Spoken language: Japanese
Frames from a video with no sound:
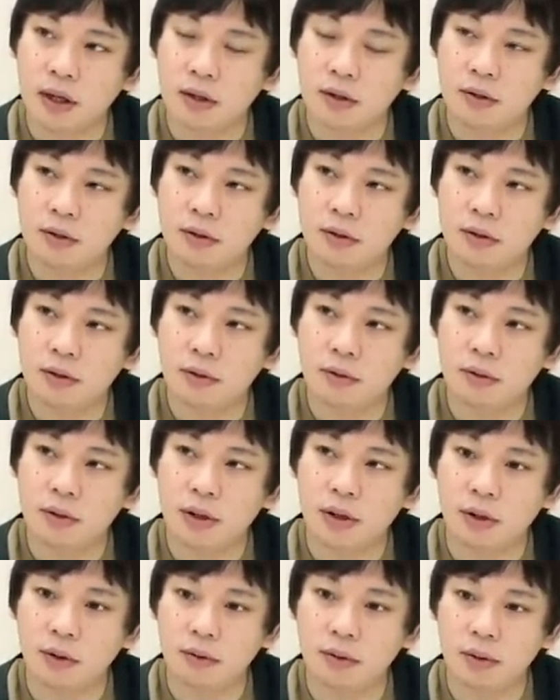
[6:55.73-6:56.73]
友情を
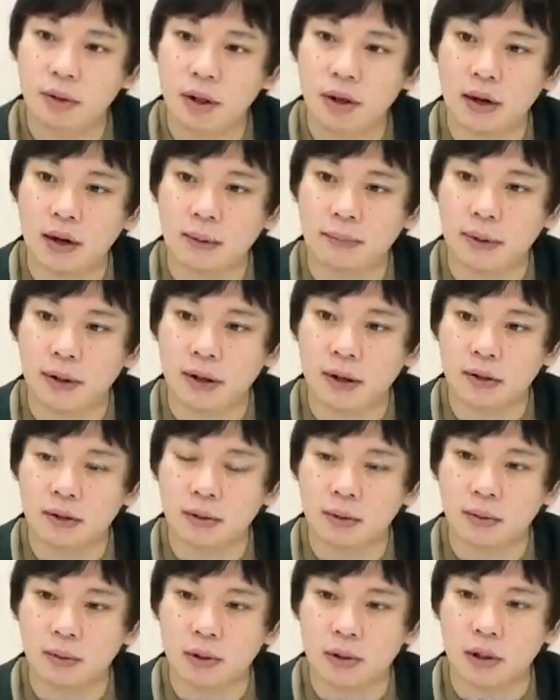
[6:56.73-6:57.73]
拾ってから爆
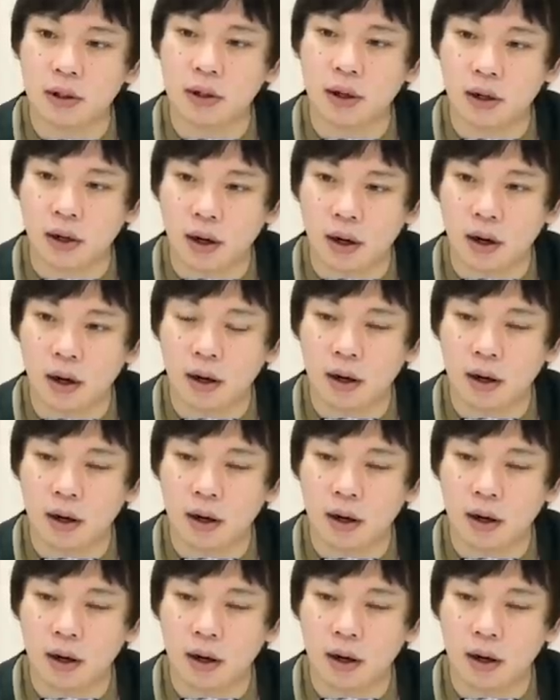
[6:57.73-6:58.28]
発を起こしてたからい